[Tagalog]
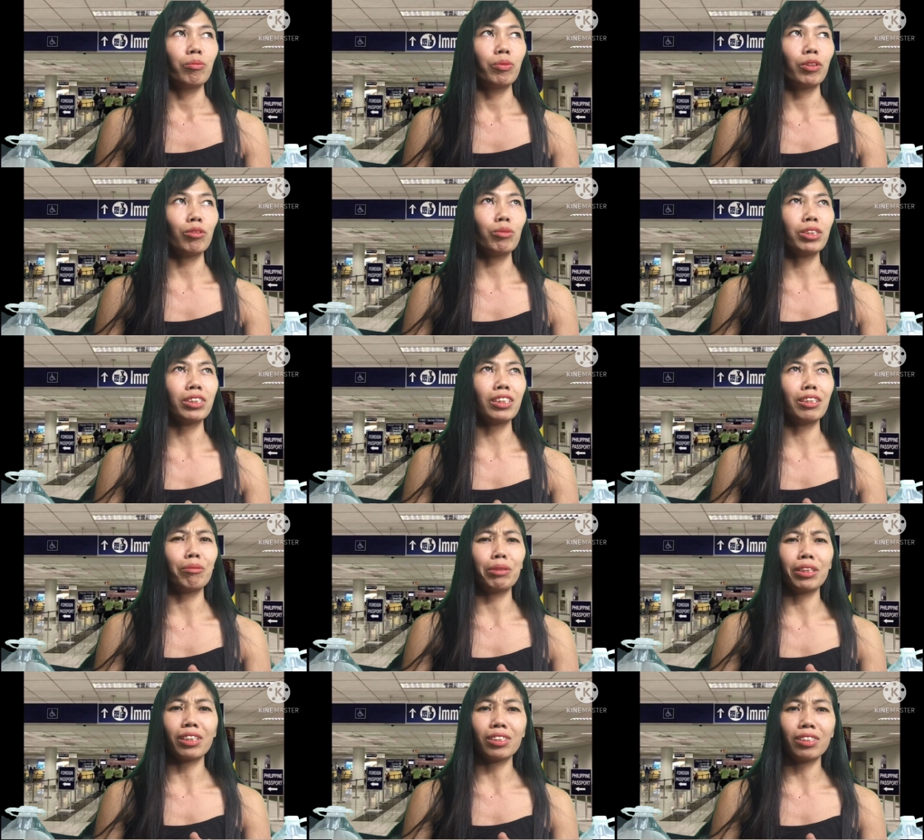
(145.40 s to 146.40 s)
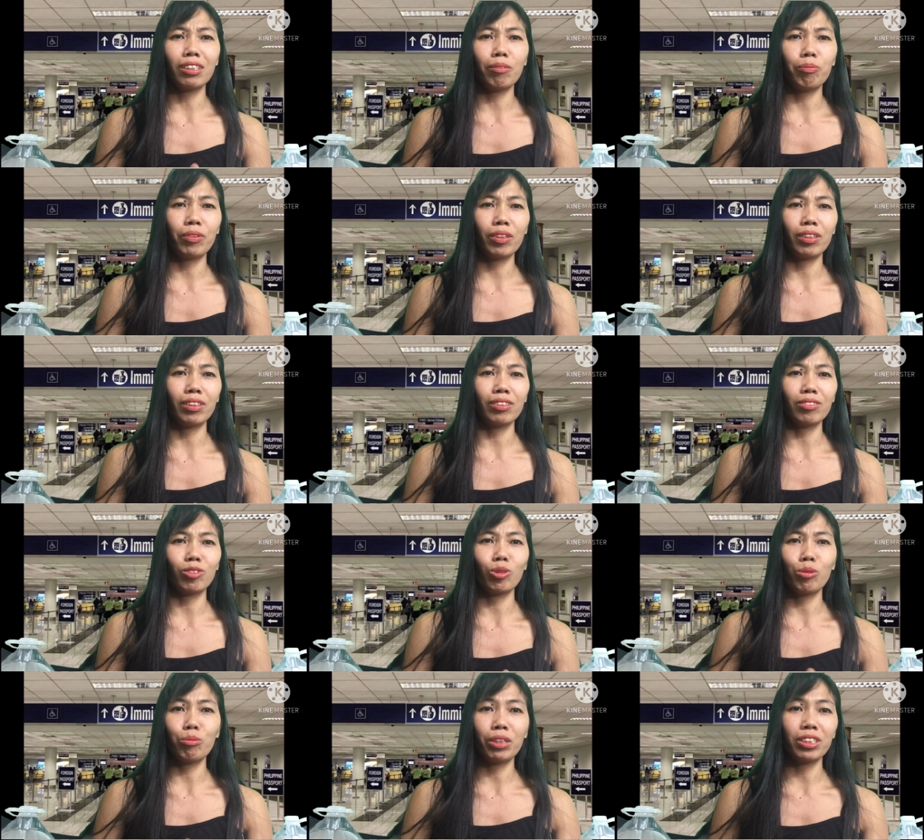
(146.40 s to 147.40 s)
pero minsan naman kasi parang
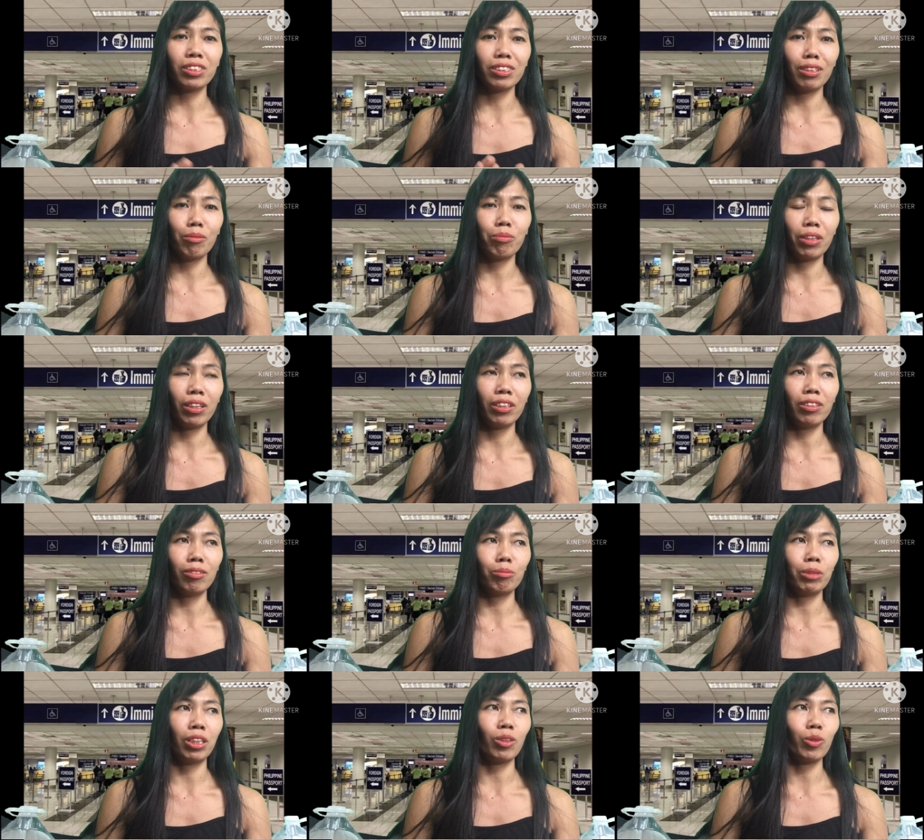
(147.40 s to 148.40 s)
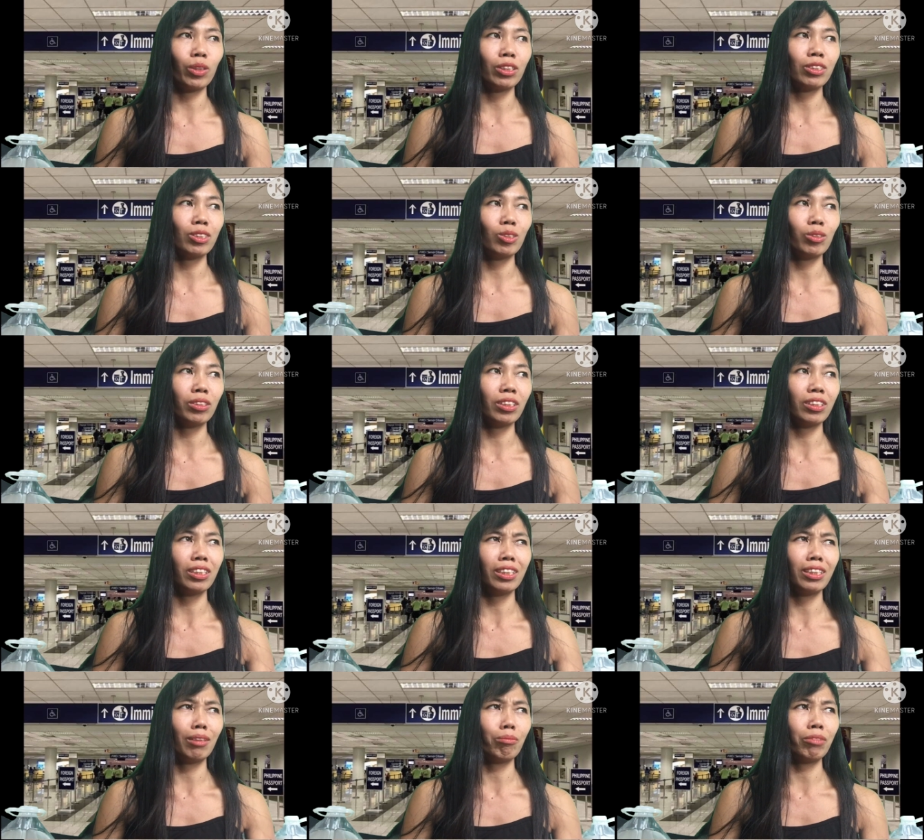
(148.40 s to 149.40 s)
too much, di ba, yung mga question na
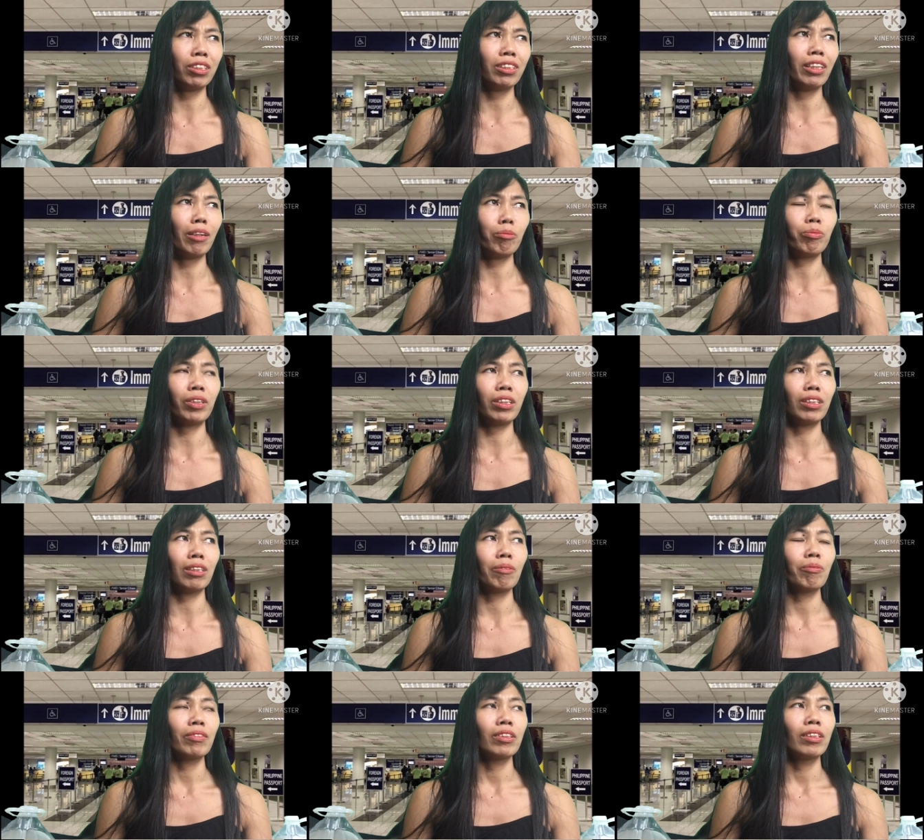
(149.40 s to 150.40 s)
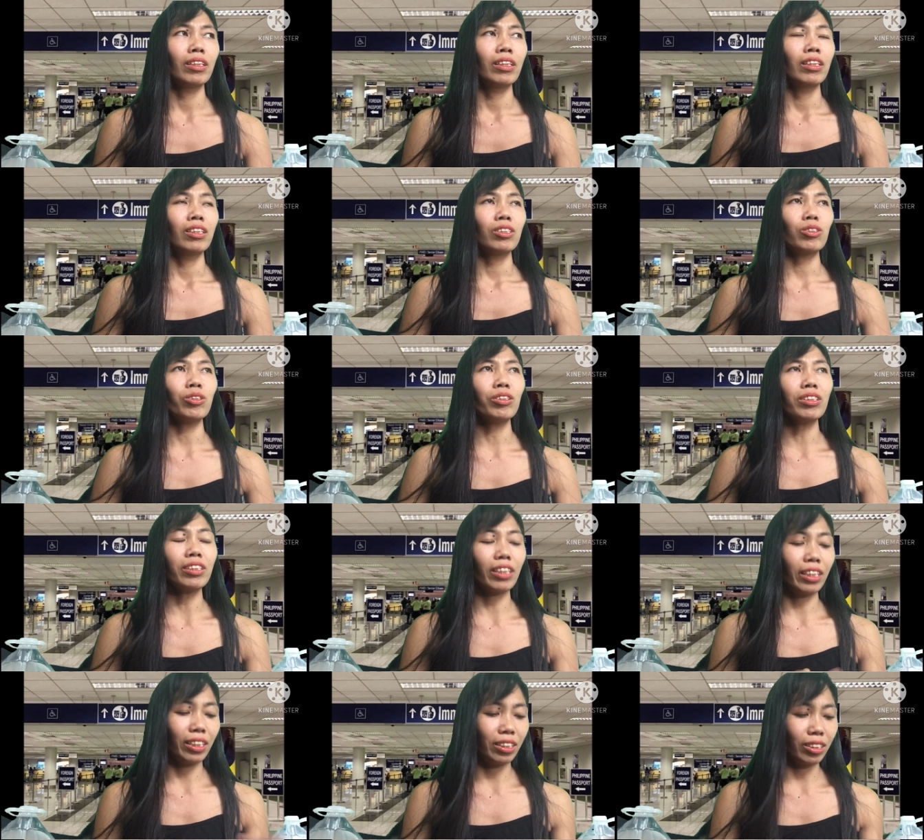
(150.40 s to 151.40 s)
hindi naman dapat. So yun
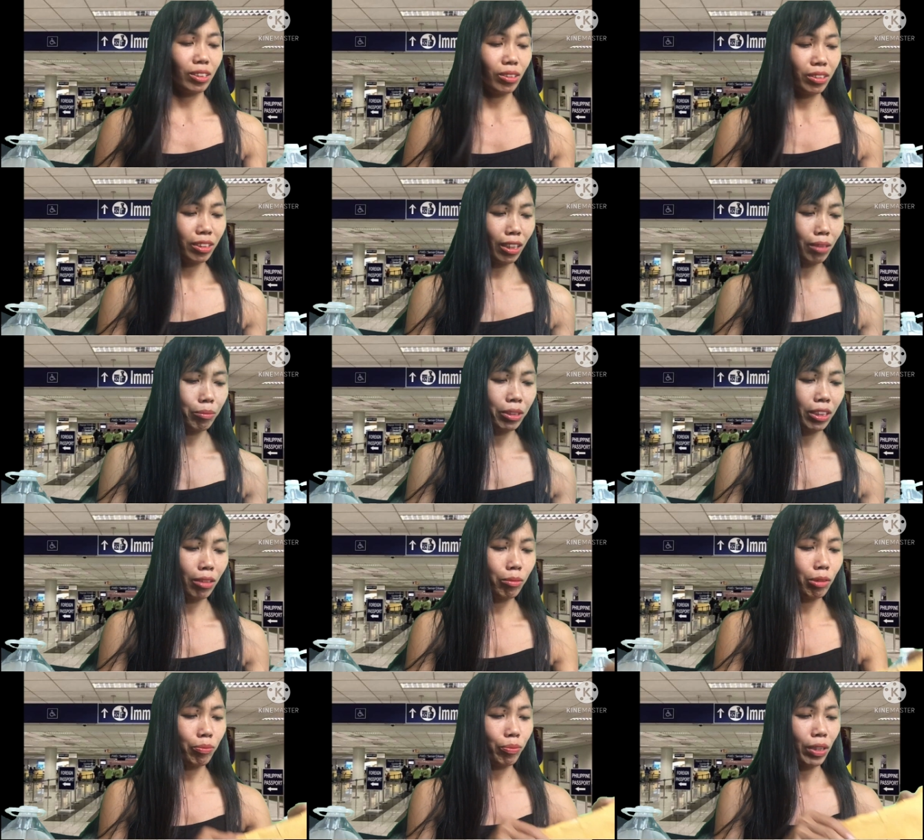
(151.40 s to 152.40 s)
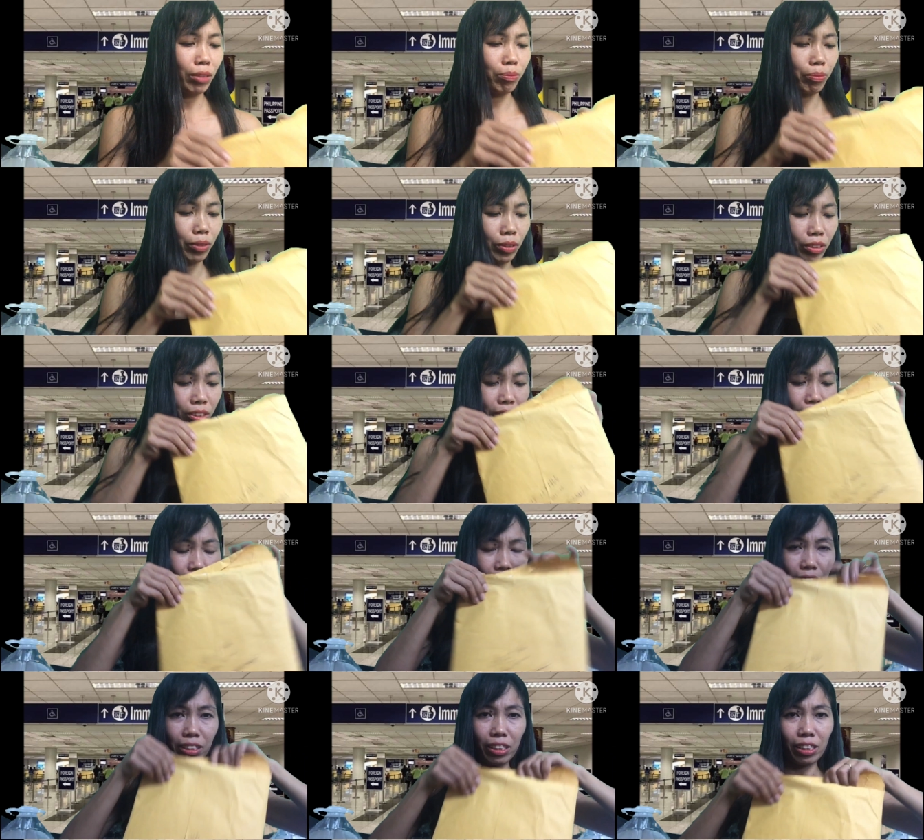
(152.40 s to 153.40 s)
guys, ang dami naming papers na
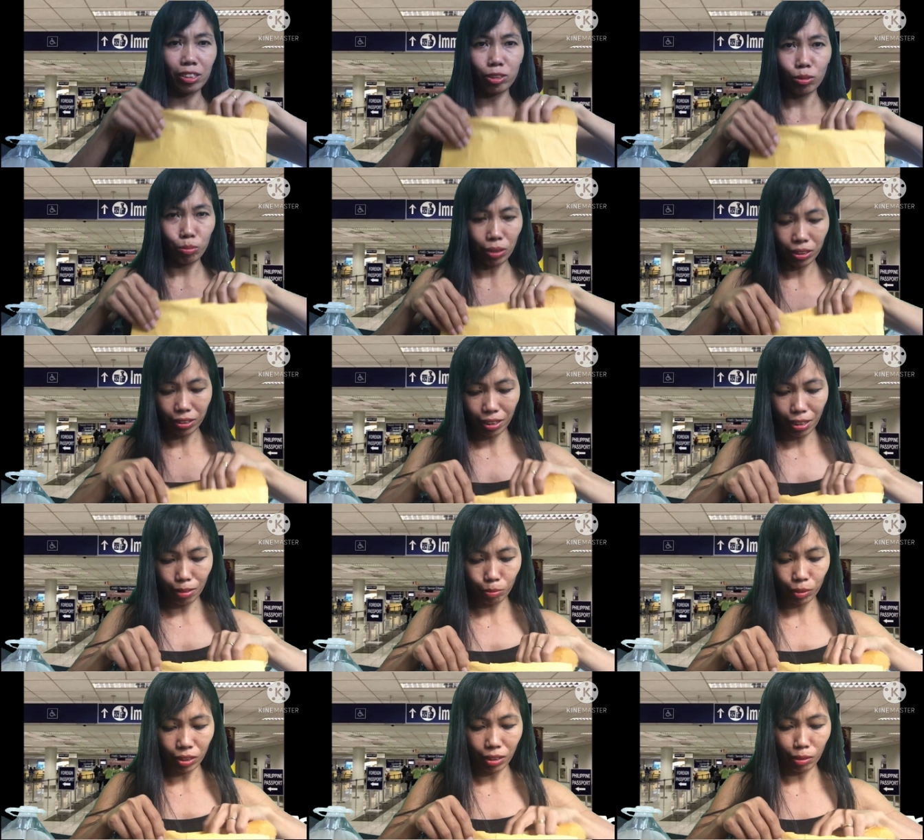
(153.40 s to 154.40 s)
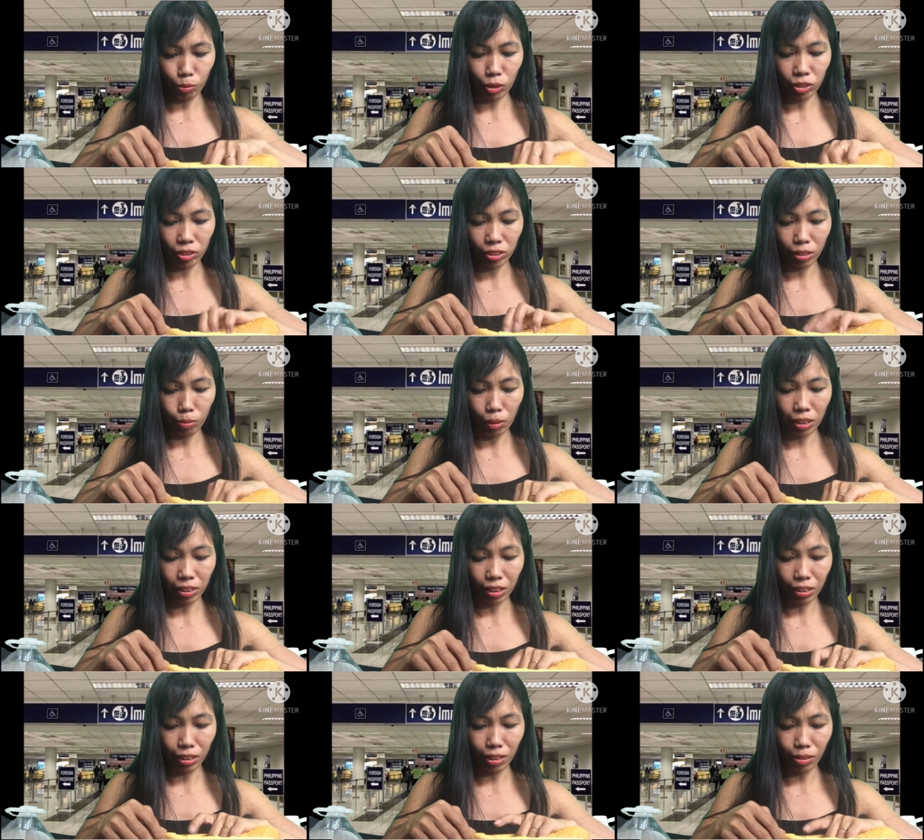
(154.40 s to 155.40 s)
dala-dala. Sobrang dami about sa
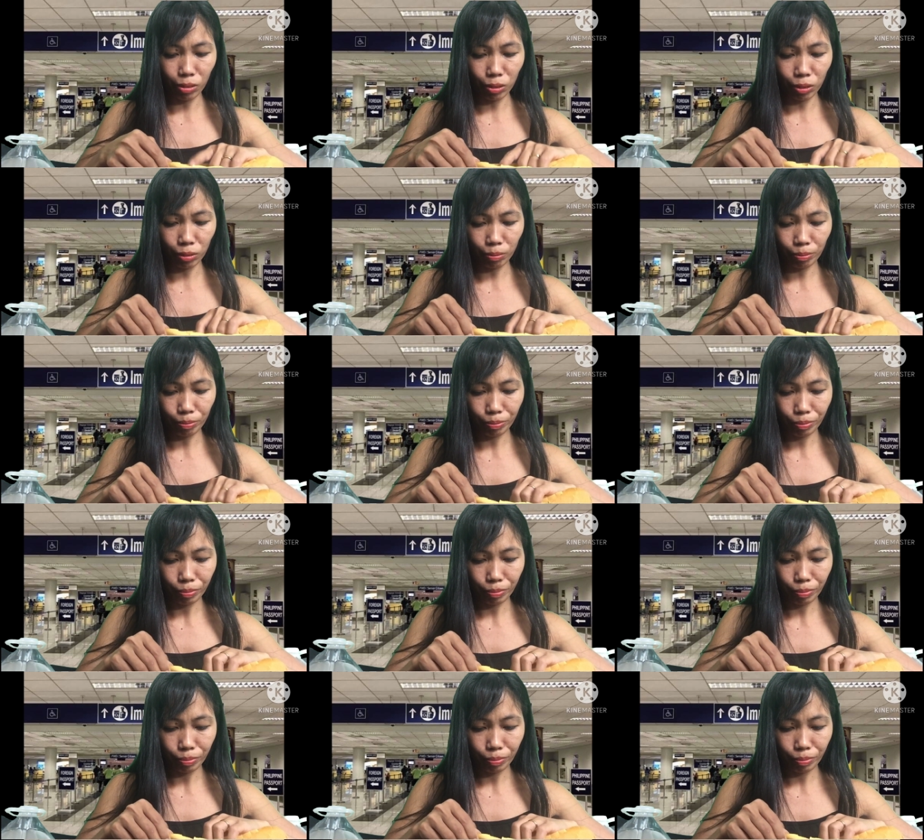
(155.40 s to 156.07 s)
bata na yun.